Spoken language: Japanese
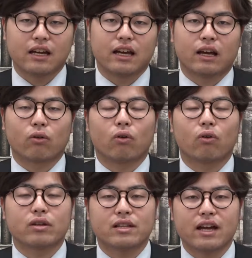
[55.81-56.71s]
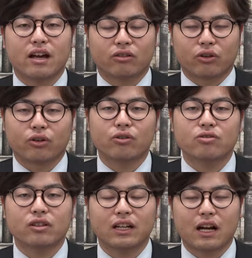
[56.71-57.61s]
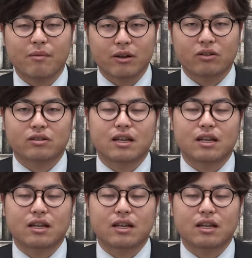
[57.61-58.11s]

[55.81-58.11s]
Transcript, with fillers: えー、国公立大学の標準的なレベルの